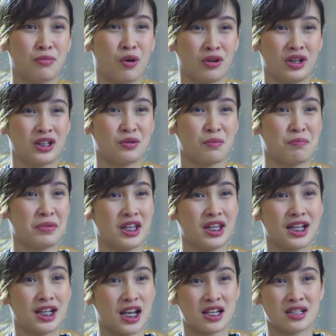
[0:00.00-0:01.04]
bola ng PE
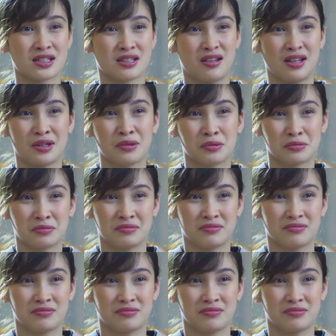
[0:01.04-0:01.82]
class, ganun.